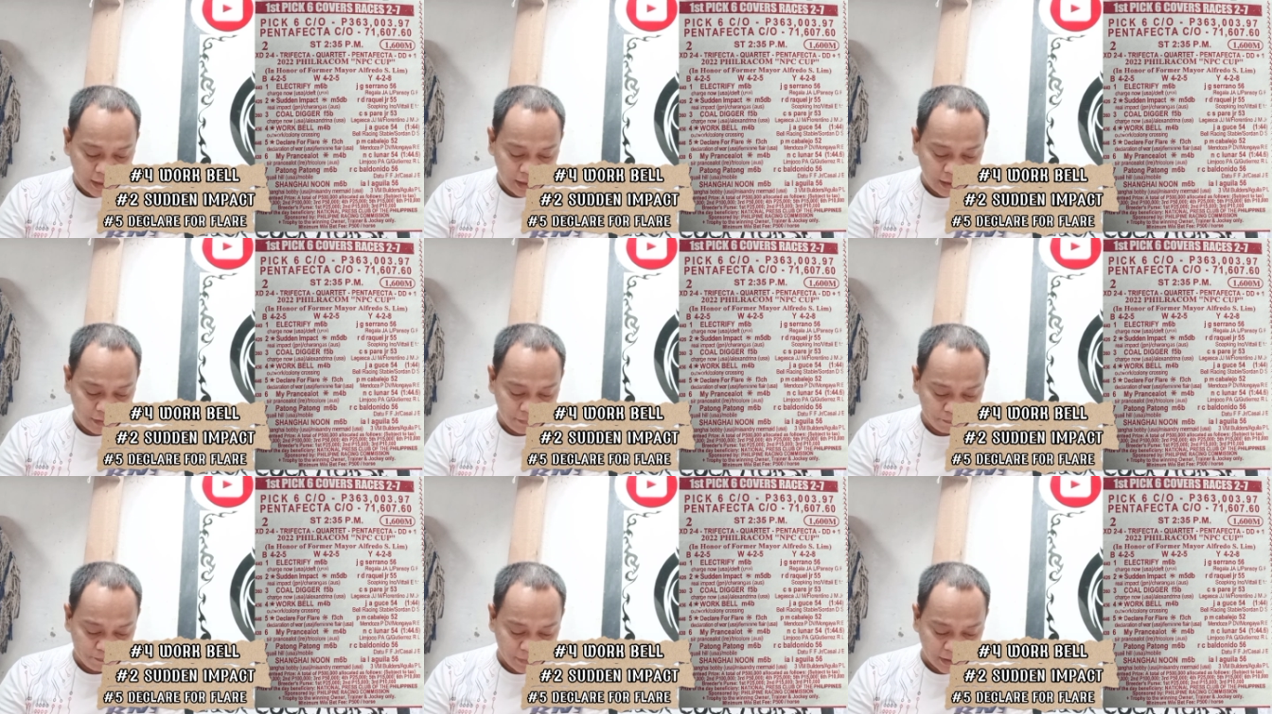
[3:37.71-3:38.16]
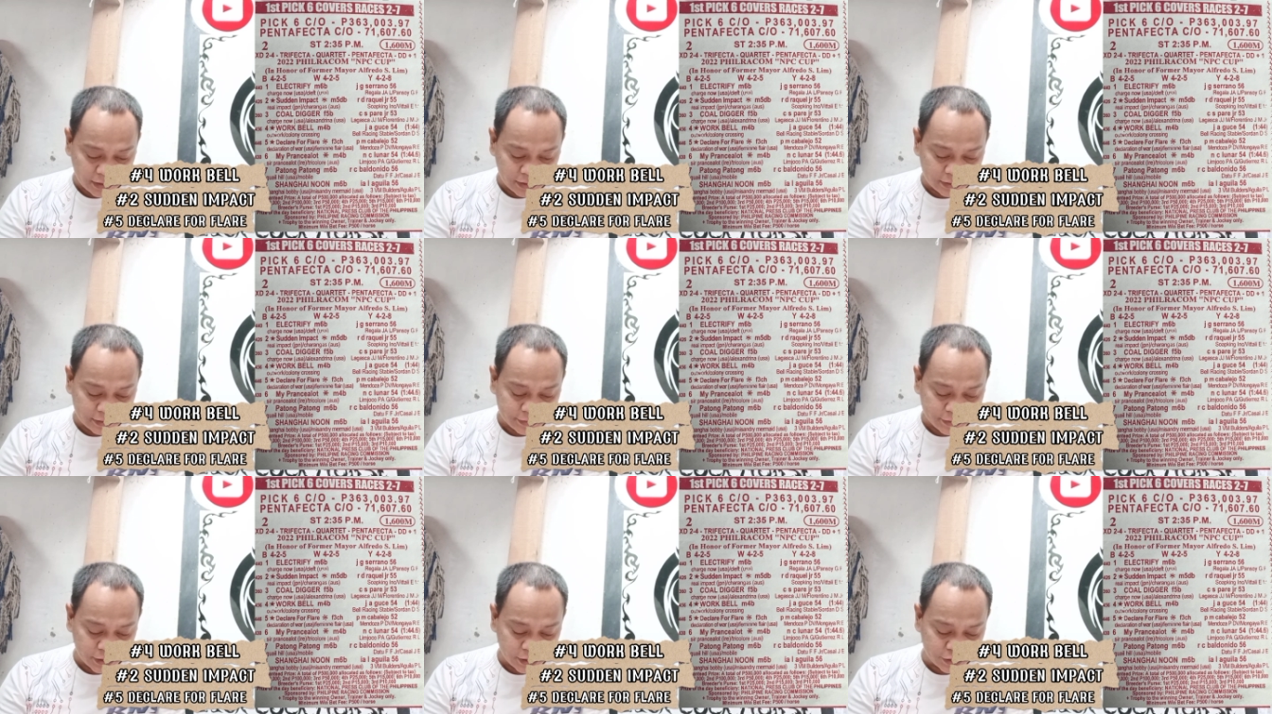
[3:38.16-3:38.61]
Ang
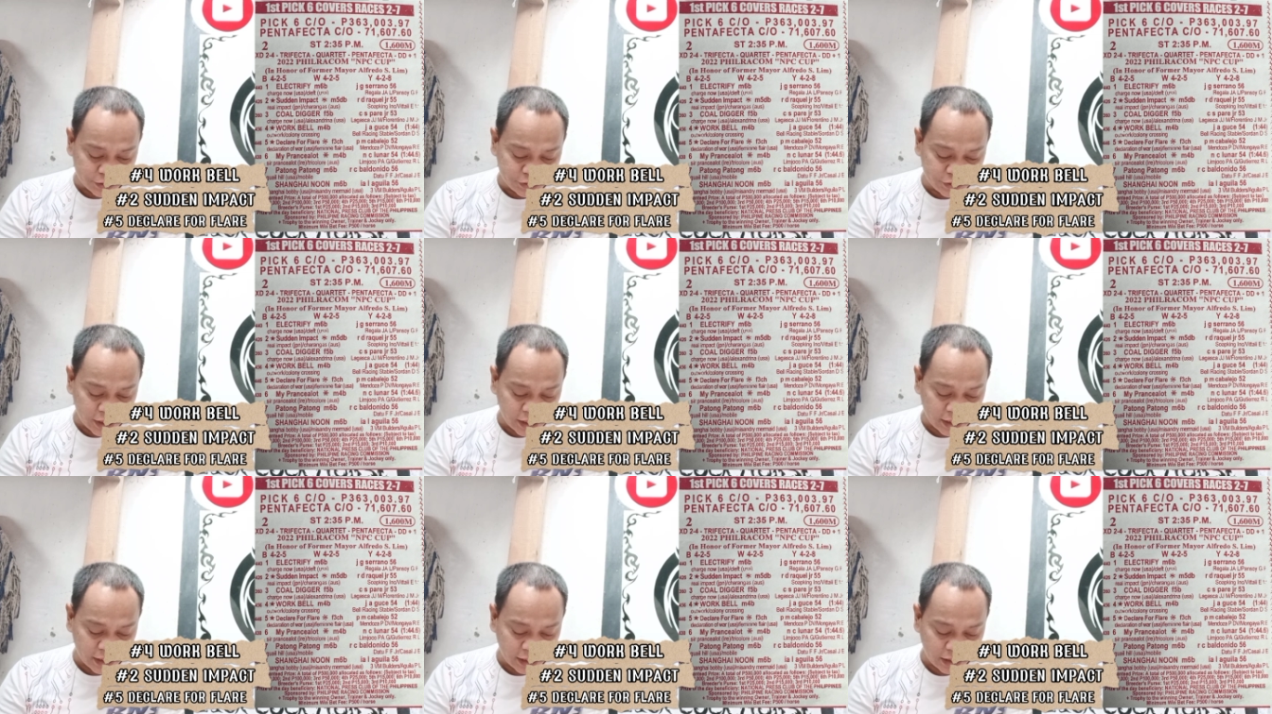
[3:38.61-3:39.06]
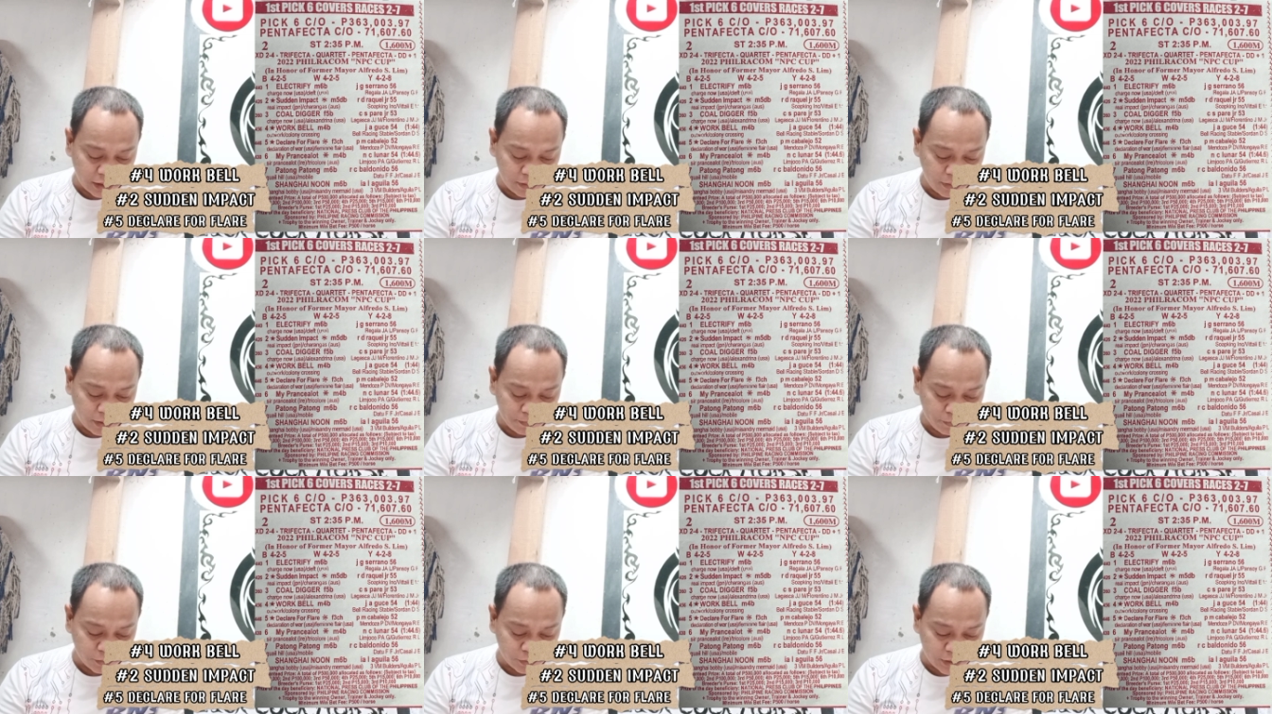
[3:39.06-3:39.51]
panintersyera
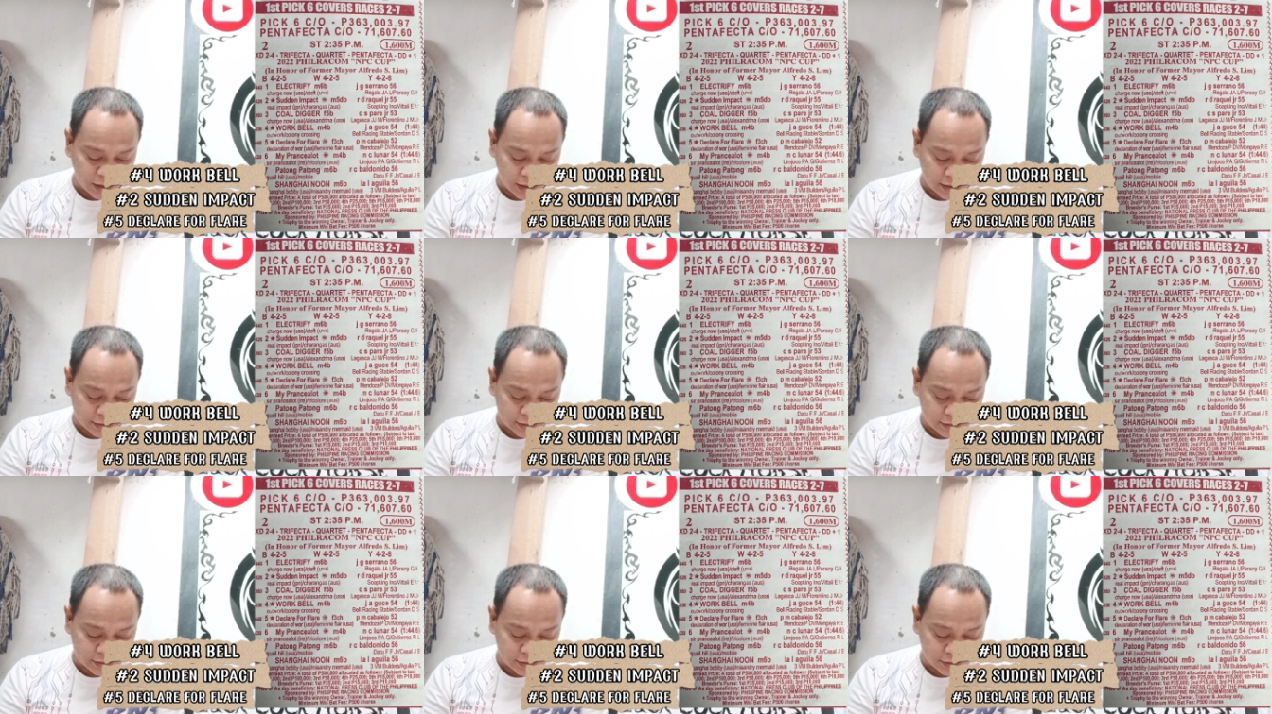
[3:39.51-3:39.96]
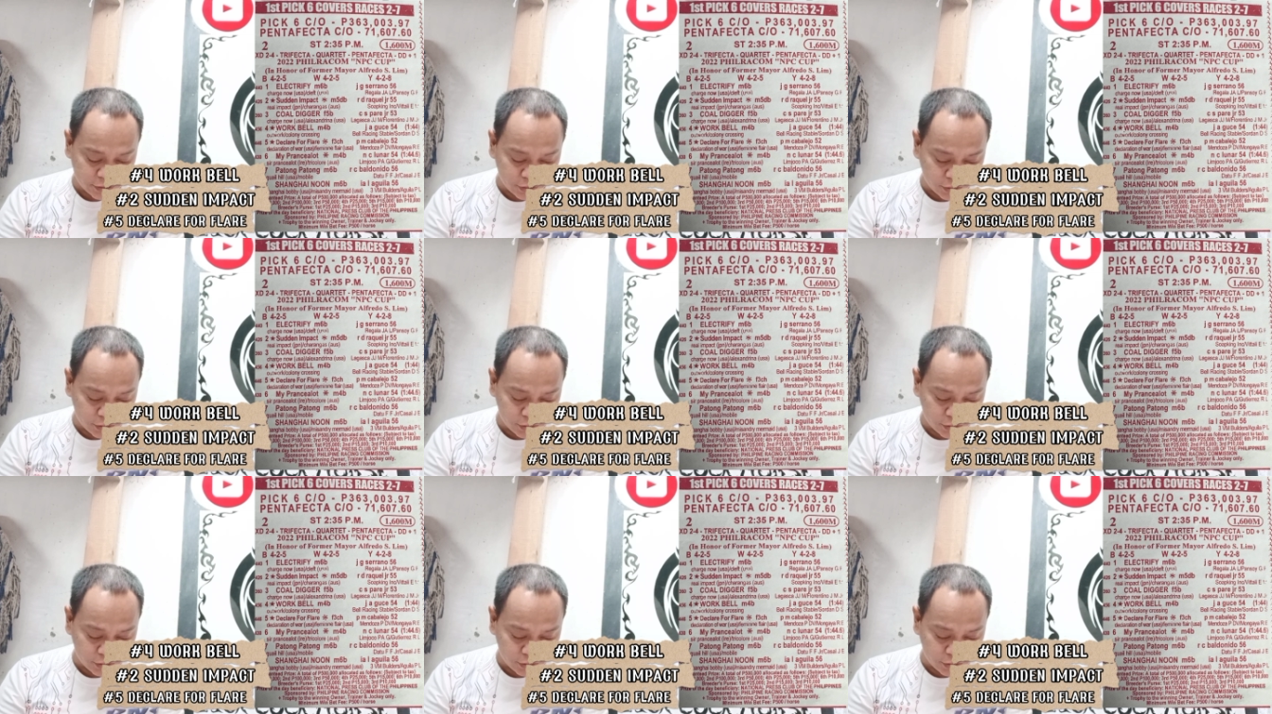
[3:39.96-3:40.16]
naman po natin dito